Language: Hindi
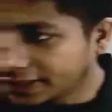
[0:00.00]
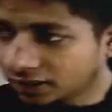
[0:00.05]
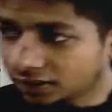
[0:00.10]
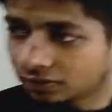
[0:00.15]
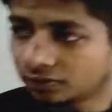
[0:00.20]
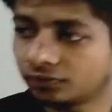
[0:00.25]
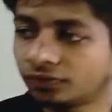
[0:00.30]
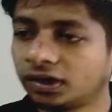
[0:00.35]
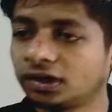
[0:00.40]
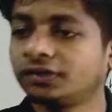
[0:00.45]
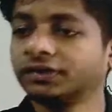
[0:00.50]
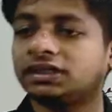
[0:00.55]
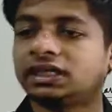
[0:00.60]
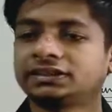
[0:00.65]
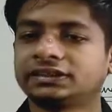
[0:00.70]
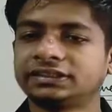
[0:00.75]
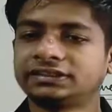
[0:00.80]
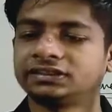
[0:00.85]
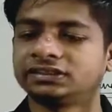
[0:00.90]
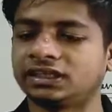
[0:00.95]
एक वन में
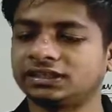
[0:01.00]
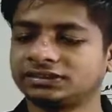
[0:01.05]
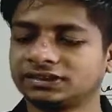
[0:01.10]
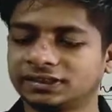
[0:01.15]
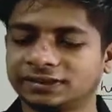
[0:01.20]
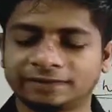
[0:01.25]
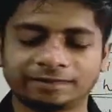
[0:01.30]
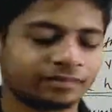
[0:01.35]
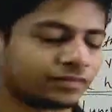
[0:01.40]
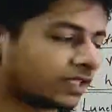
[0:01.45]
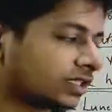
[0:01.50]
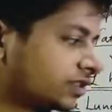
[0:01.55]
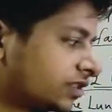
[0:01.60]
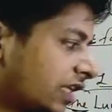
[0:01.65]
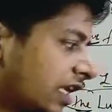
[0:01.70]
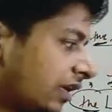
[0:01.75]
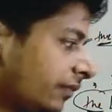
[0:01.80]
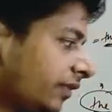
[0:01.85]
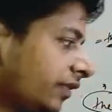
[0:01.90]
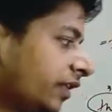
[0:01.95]
जाता है सीधा सा कि
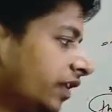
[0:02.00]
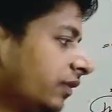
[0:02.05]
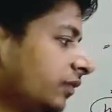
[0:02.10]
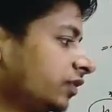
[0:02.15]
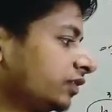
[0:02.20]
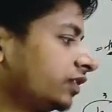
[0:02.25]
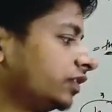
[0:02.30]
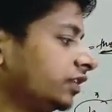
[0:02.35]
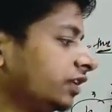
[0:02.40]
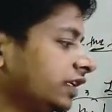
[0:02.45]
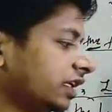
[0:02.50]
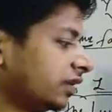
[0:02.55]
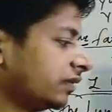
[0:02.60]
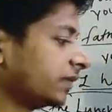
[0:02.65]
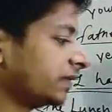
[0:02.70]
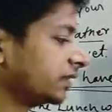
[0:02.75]
टेल मी डिटेल डिटेल में